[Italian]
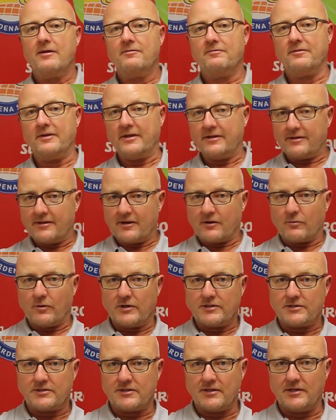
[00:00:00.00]
Finiti
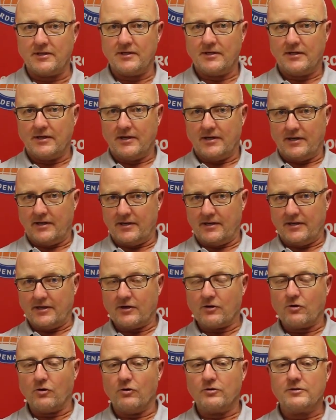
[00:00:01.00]
questi eh,
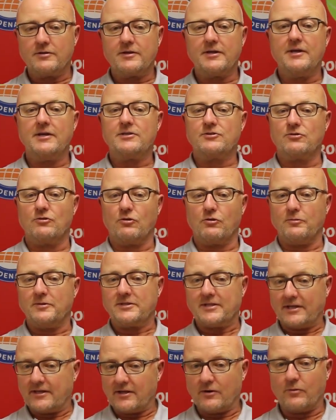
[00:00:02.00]
incontri sono
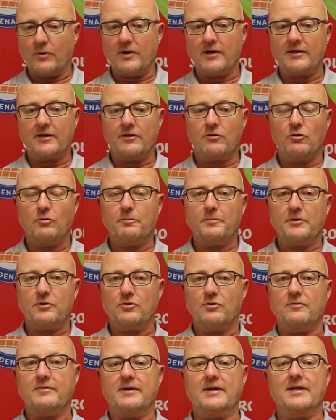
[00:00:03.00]
cominciati quelli dei doppi
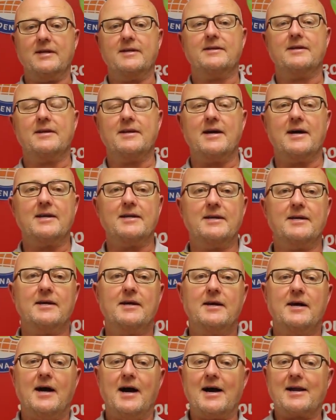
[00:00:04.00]
dove gli italiani
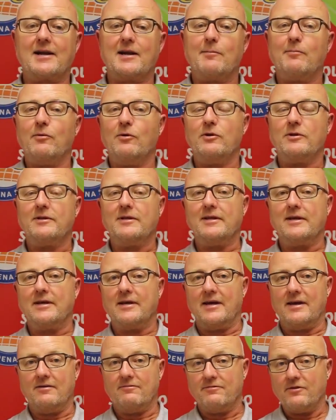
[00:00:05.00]
Arnaboldi
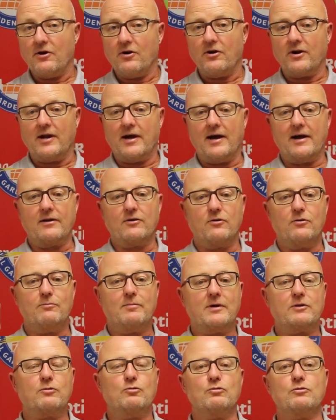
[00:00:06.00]
e Viola hanno
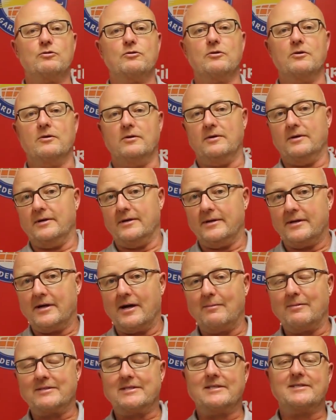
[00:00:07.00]
battuto eh,
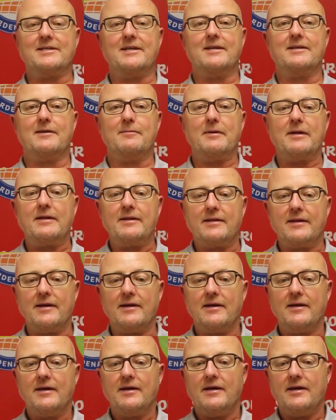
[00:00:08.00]
abbastanza
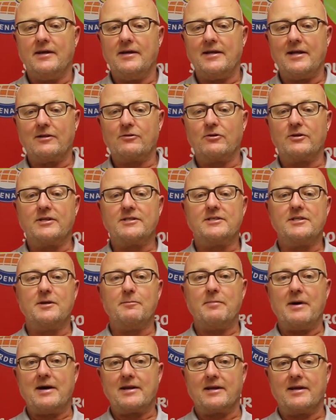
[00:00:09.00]
nettamente gli altoatesini
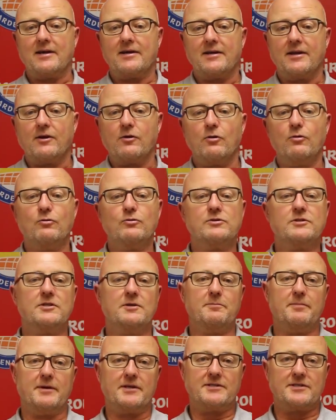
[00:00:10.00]
Berger e Nicolussi
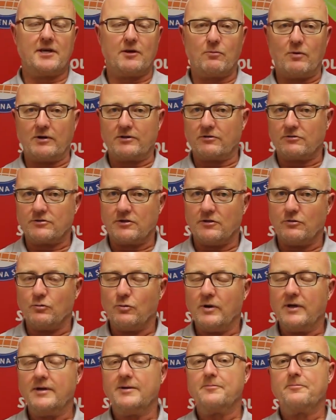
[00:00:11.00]
per
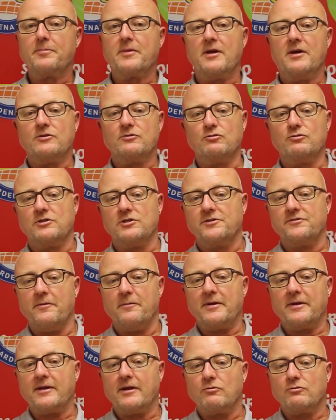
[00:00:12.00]
6-4-6-2.
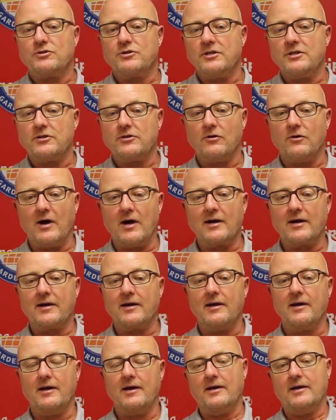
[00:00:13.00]
Successivamente è uscito
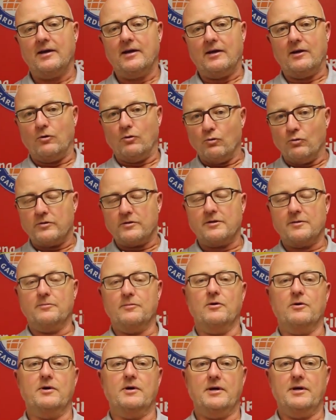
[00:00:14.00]
anche
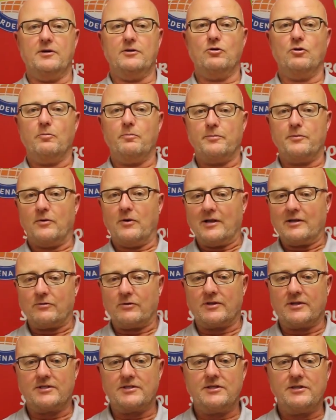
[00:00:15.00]
l'ultimo eh, doppio
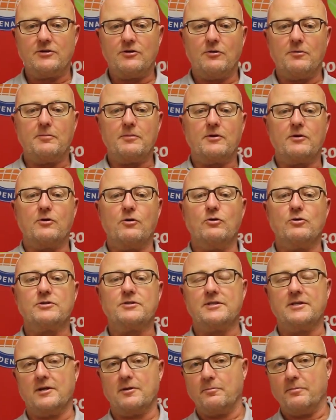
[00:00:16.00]
altoatesino
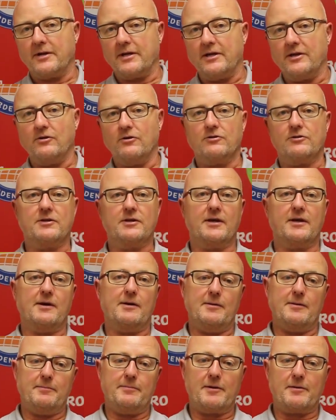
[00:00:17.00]
Kostner Prinot eh,
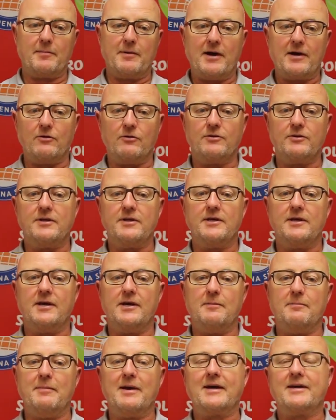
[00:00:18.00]
per mano di eh,
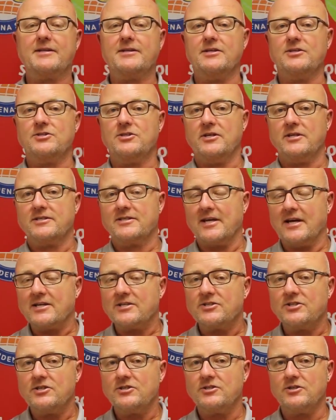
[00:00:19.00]
Mektic e
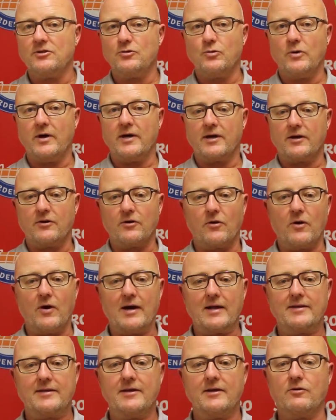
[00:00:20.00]
Sancic, i due
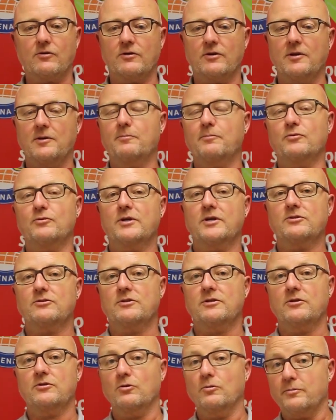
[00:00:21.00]
croati con il punteggio
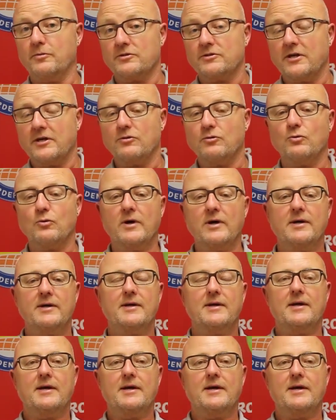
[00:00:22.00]
di doppio 6-2